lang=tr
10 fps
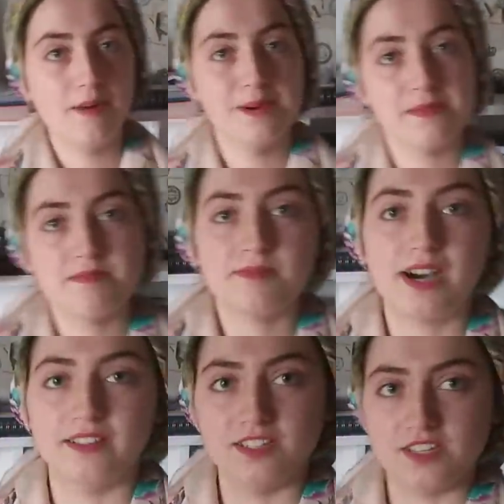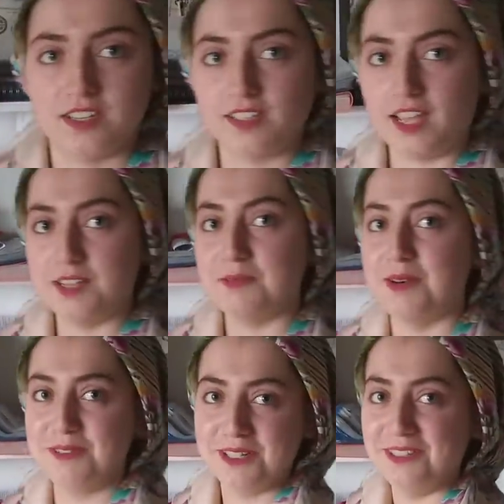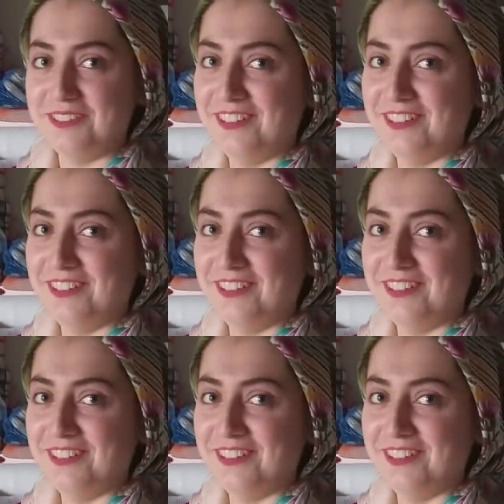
Ama babama aldıracak. kendime alacağım.